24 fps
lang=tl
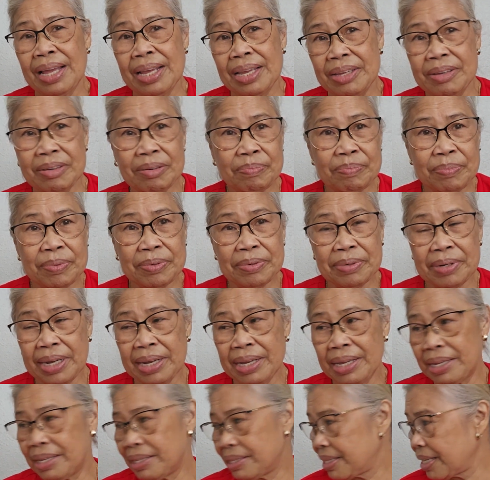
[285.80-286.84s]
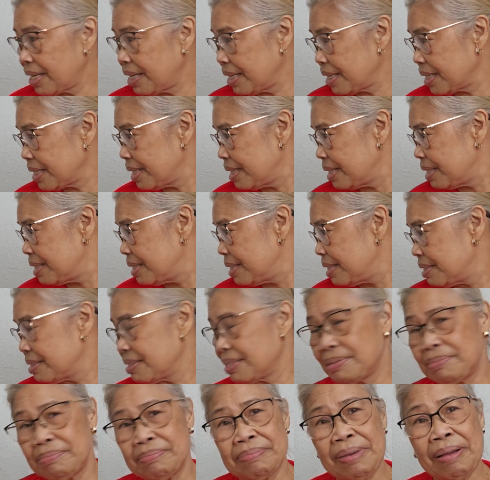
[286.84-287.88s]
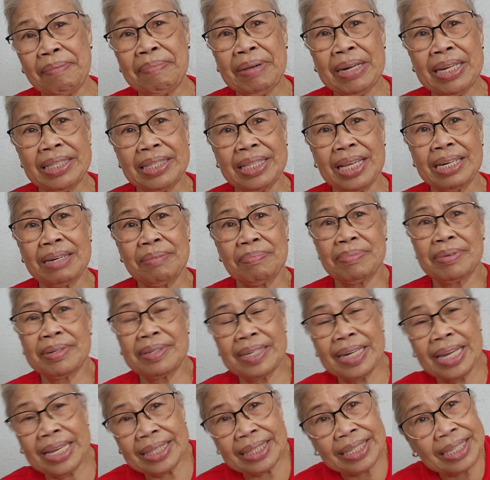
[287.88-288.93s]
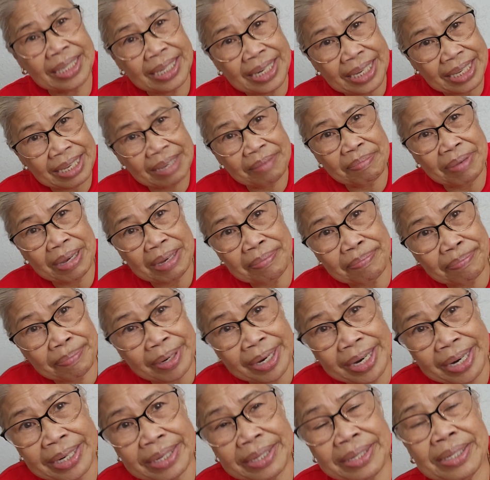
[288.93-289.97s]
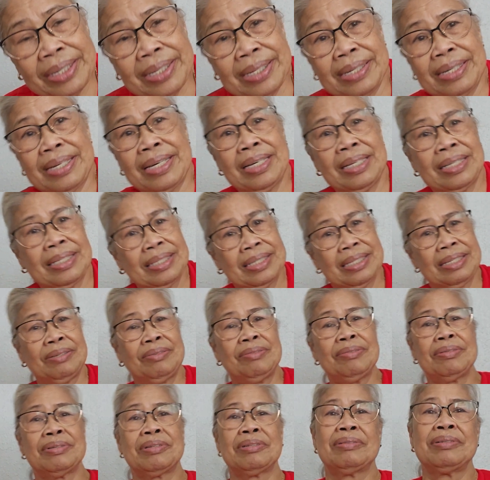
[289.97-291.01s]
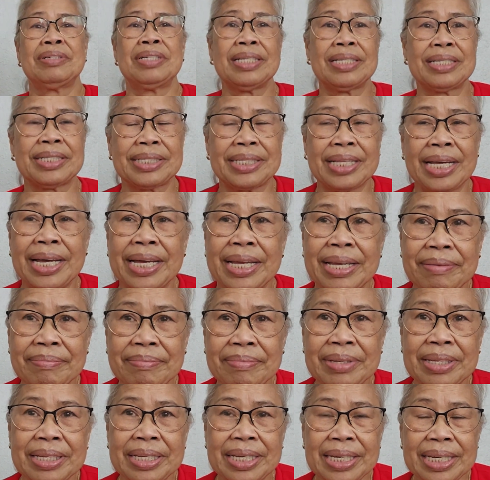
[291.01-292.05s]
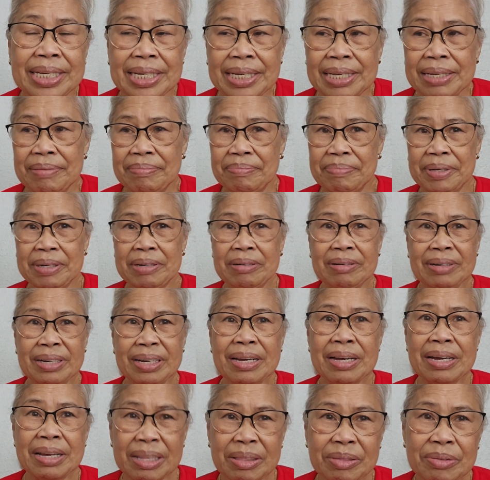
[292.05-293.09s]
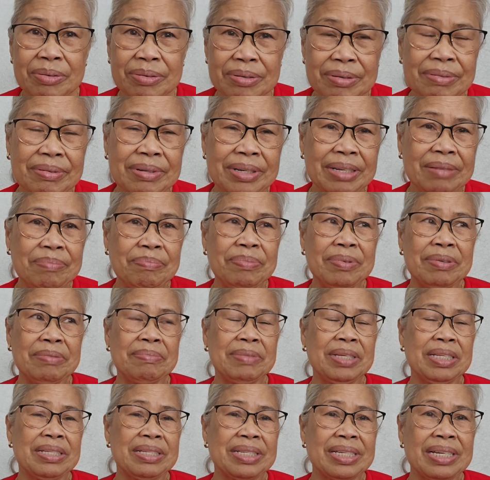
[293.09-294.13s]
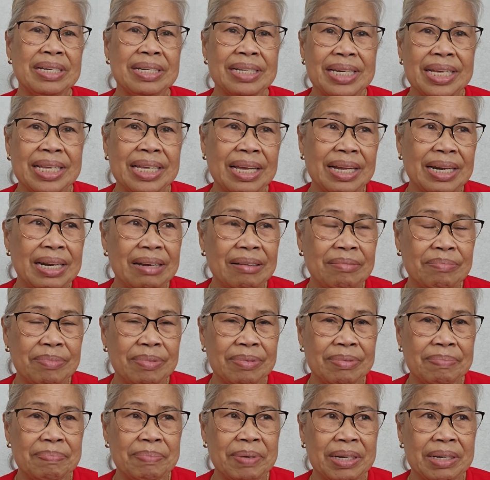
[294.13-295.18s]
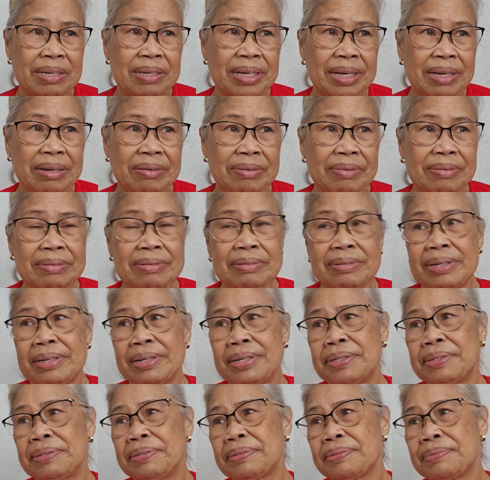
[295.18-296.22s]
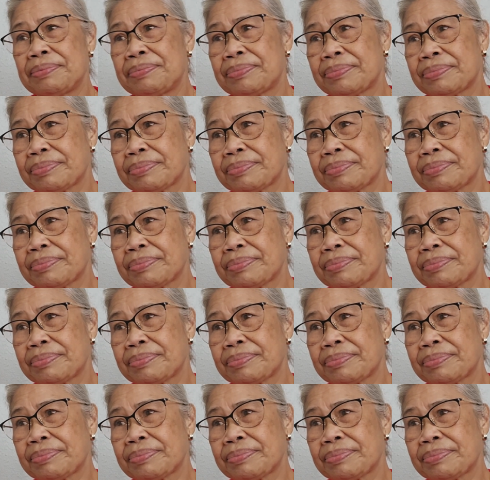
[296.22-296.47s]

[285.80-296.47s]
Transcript: Uh, yun po ay talagang papalitan na po natin ng ibang brand. Uh, siguro next time pero nagkakatulong din po minsan, kaya lang po pag ano, uh,